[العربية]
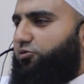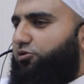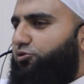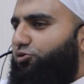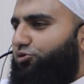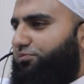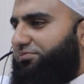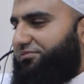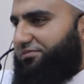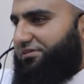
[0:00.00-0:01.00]
والقلوب
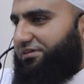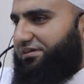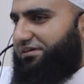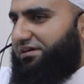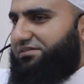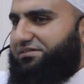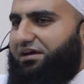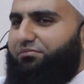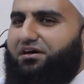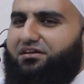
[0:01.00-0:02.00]

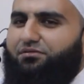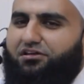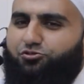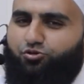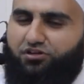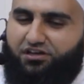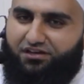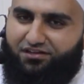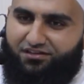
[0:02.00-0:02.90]
التعبان بهالدنيا